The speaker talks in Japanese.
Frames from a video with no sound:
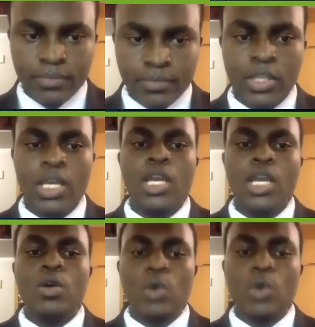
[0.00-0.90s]

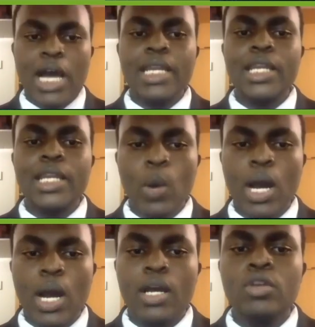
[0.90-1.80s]
ウガンダでは農
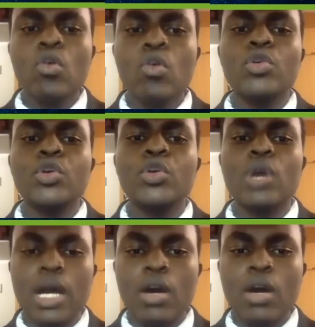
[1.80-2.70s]
業が
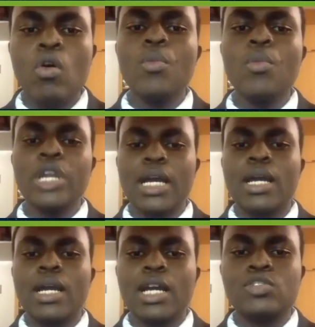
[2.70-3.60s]
主な活
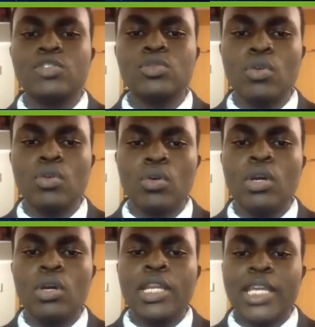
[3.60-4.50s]
動であ
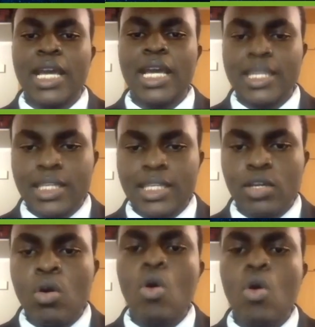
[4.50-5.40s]
り、多く
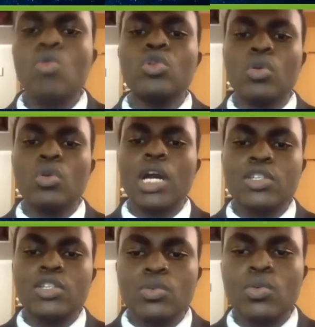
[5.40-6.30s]
の家族が
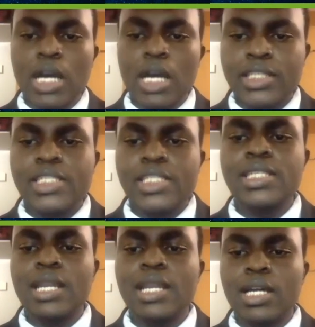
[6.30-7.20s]
小さな
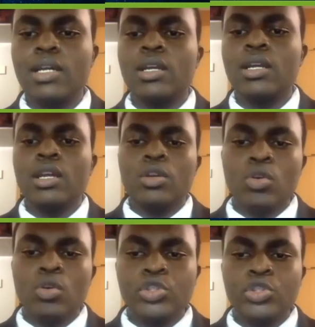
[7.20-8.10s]
農場
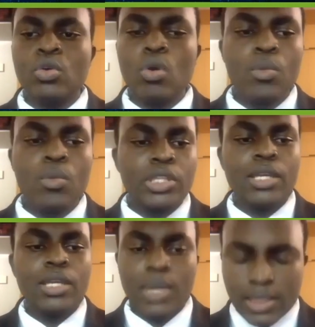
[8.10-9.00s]
を持っています。